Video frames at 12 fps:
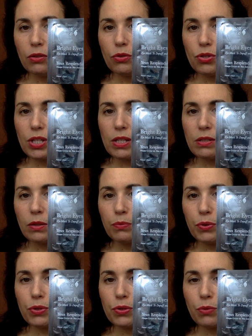de chez
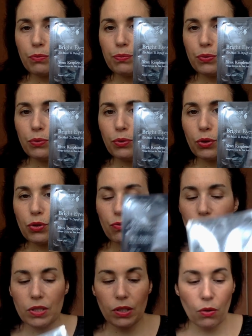100% Pur, que je
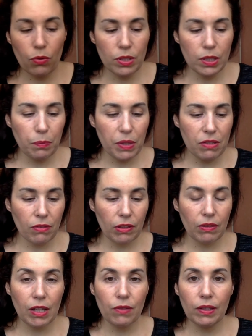vous ai aussi
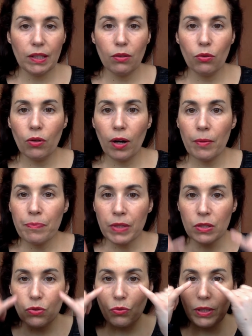présenté dans la vidéo, hein,
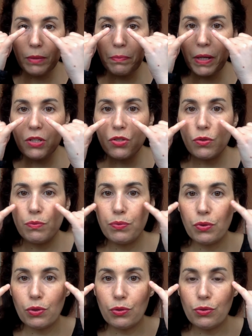sont des patchs
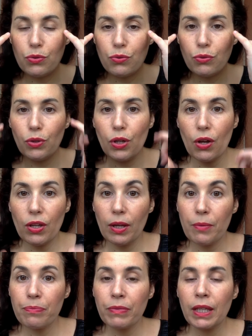pour le dessous de
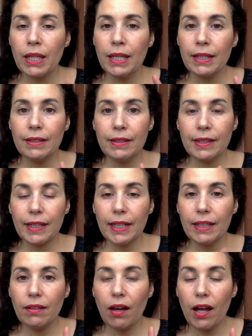l'œil qui
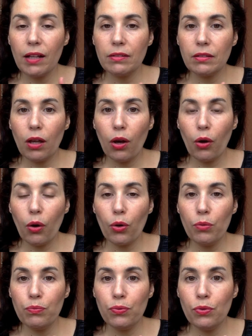réhydratent,
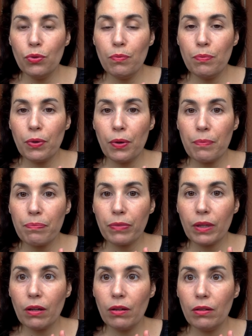repulpent,
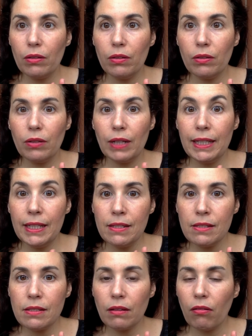euh,
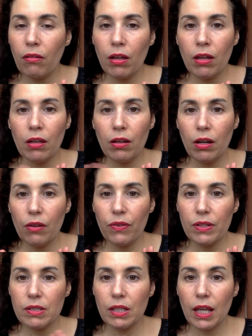lissent.
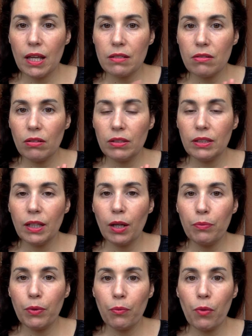Enfin, c'est
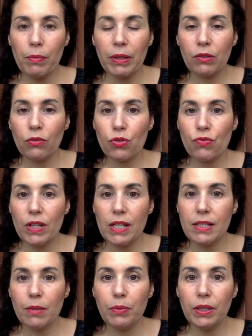extraordinaire pour moi. Maintenant, je vais
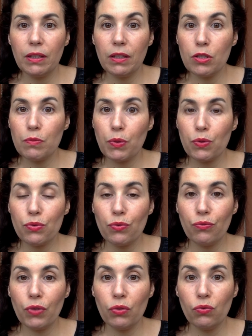les appliquer, je pense,
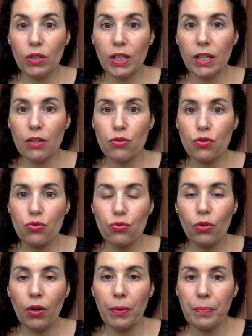une fois tous les 15
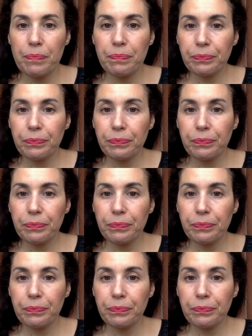jours.